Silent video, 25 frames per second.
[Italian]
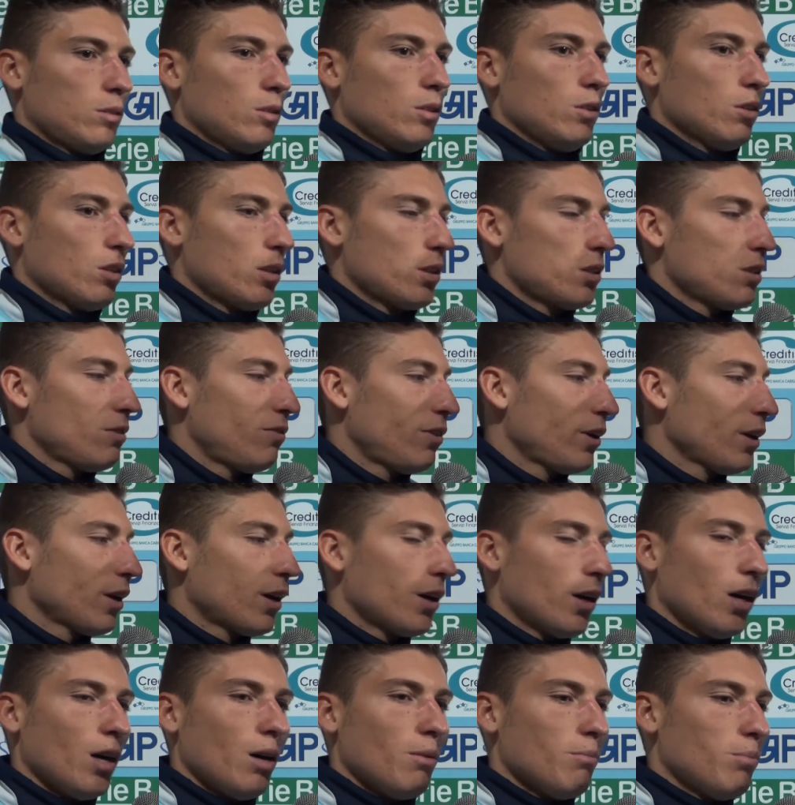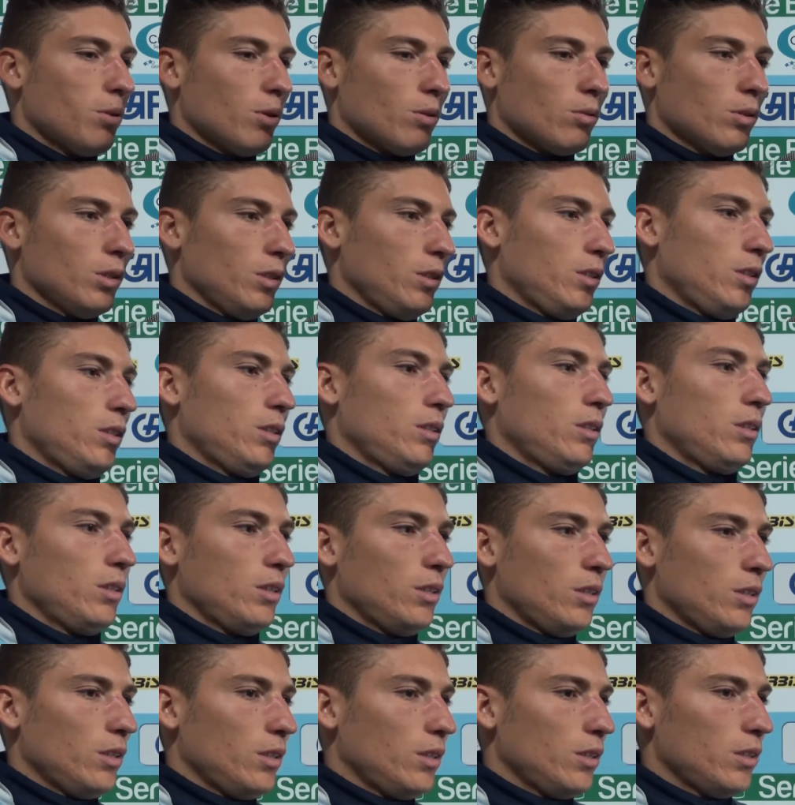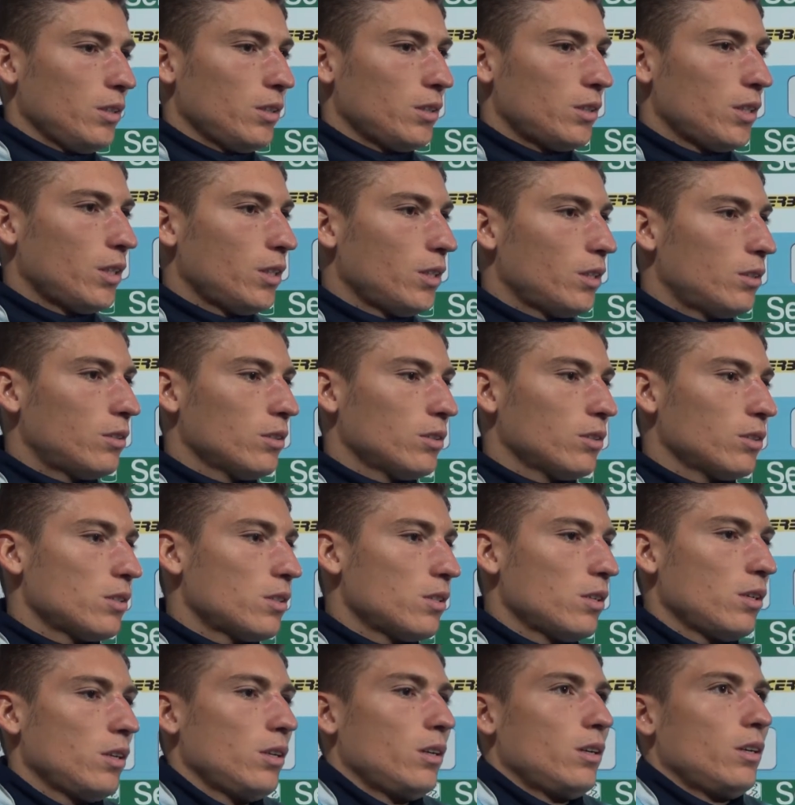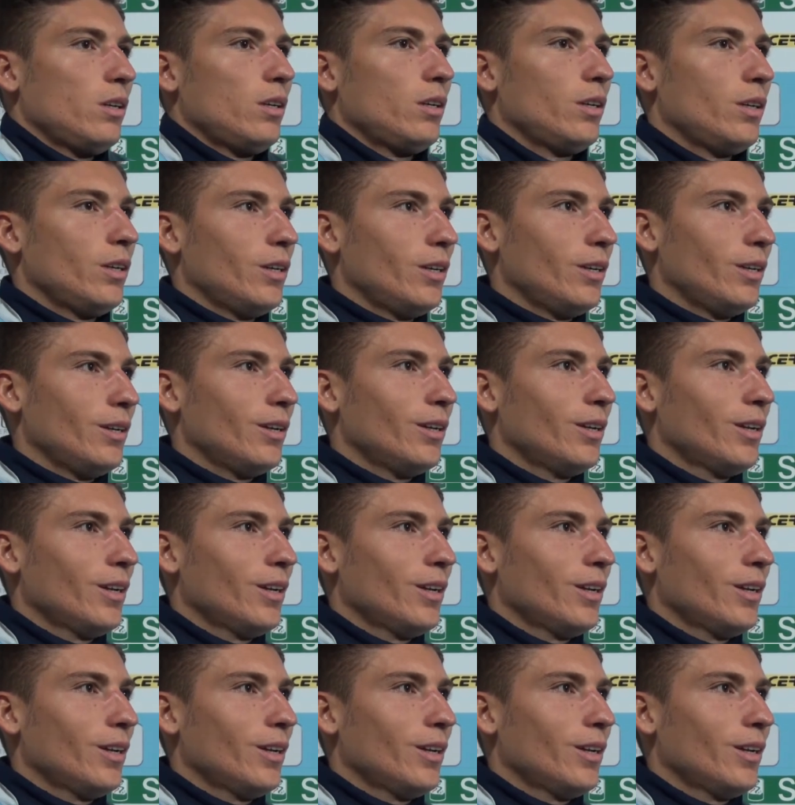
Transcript: quello che si fa in campo, quindi si è detto così